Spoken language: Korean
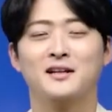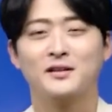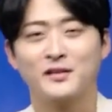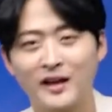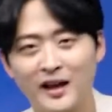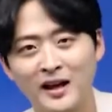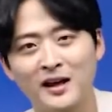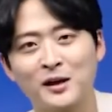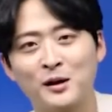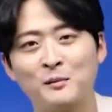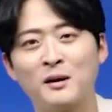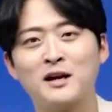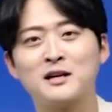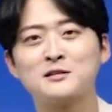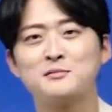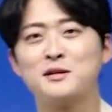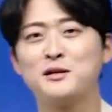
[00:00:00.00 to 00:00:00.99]
네, 여러분
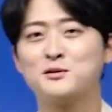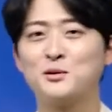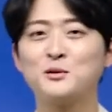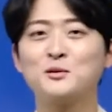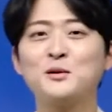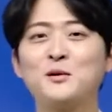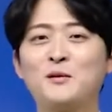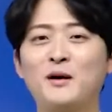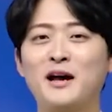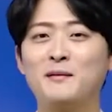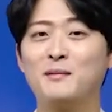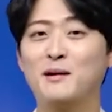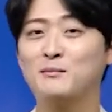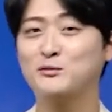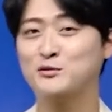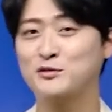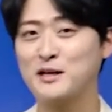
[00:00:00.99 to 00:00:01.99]
반갑습니다. 종로
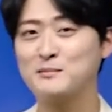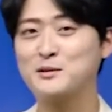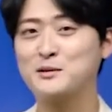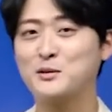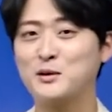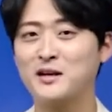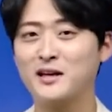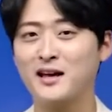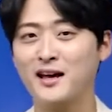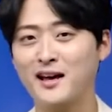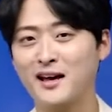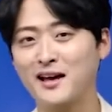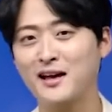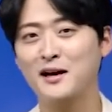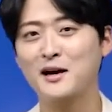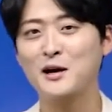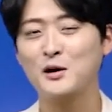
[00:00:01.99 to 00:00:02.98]
YBM
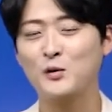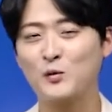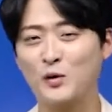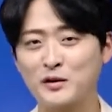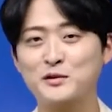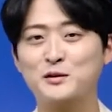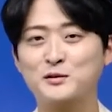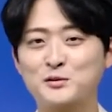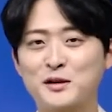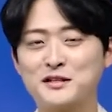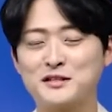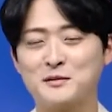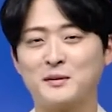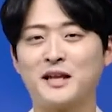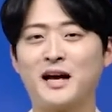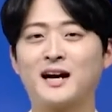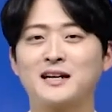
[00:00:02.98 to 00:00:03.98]
두남자토에게 권영주
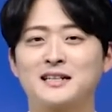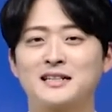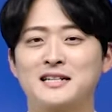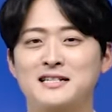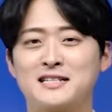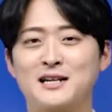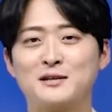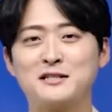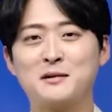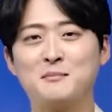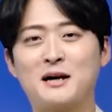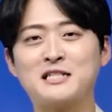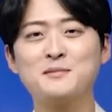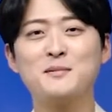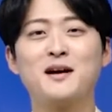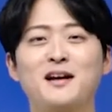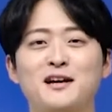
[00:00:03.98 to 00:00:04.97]
강사입니다. 자, 우리 이제
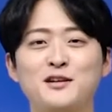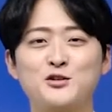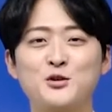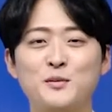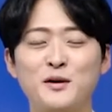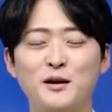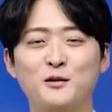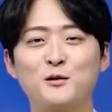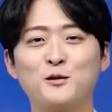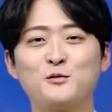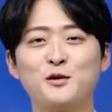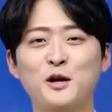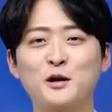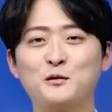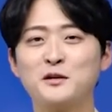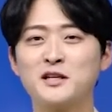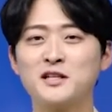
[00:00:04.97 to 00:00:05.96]
마지막 강의 출발할
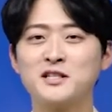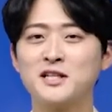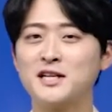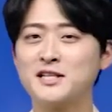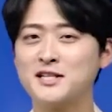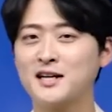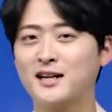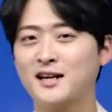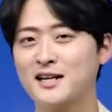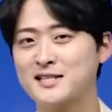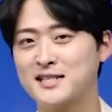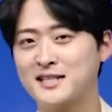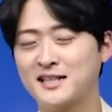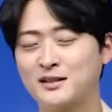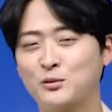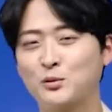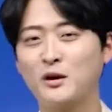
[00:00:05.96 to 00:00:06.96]
거고요. 우리 지난
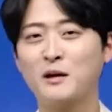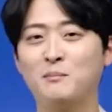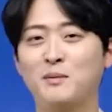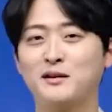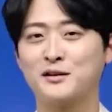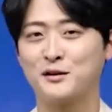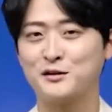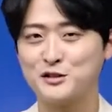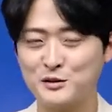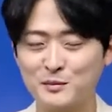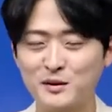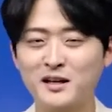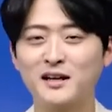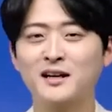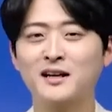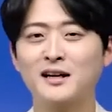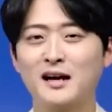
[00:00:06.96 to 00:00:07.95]
시간까지 독해 파트
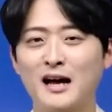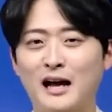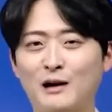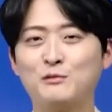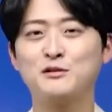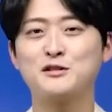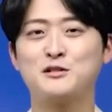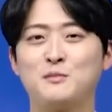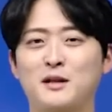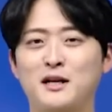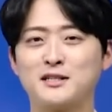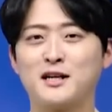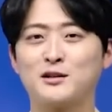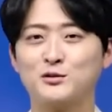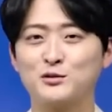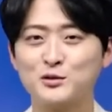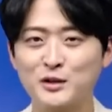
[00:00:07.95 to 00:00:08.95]
열심히 하고 있습니다.
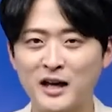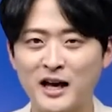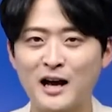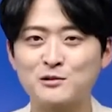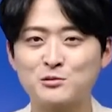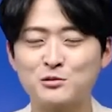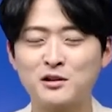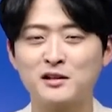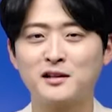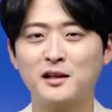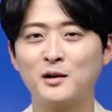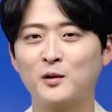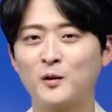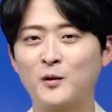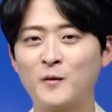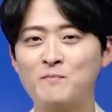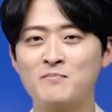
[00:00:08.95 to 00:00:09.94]
제가 누누이 강조드린
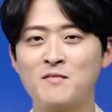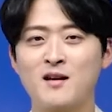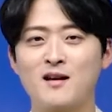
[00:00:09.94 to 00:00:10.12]
대로